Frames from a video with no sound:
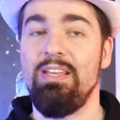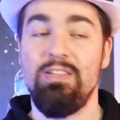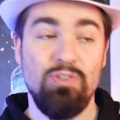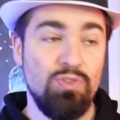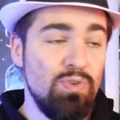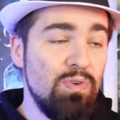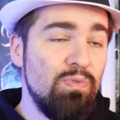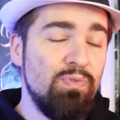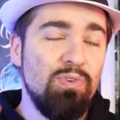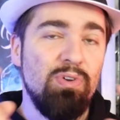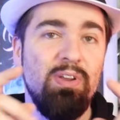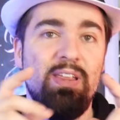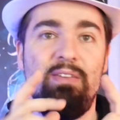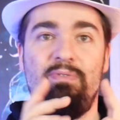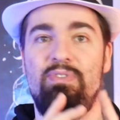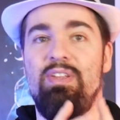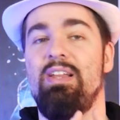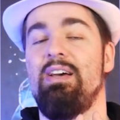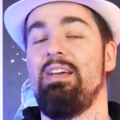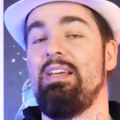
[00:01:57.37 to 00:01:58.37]
sauf que les
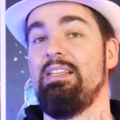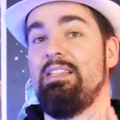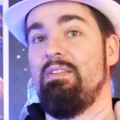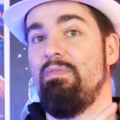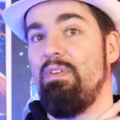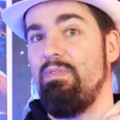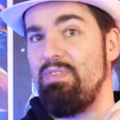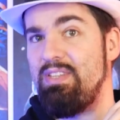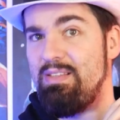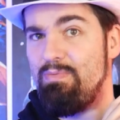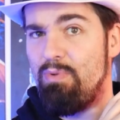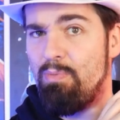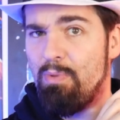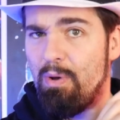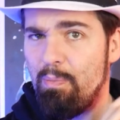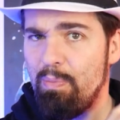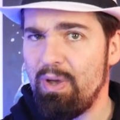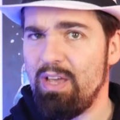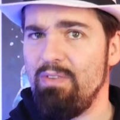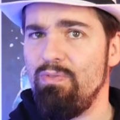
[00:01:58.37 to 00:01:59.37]
vilains, ils avaient
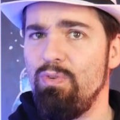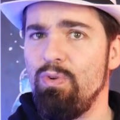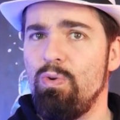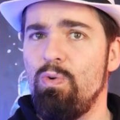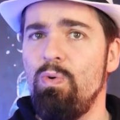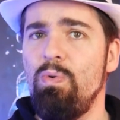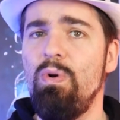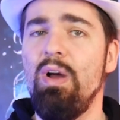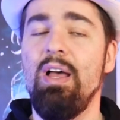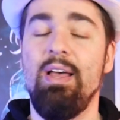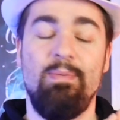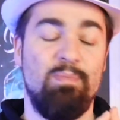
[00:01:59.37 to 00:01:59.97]
visiblement prévu le coup,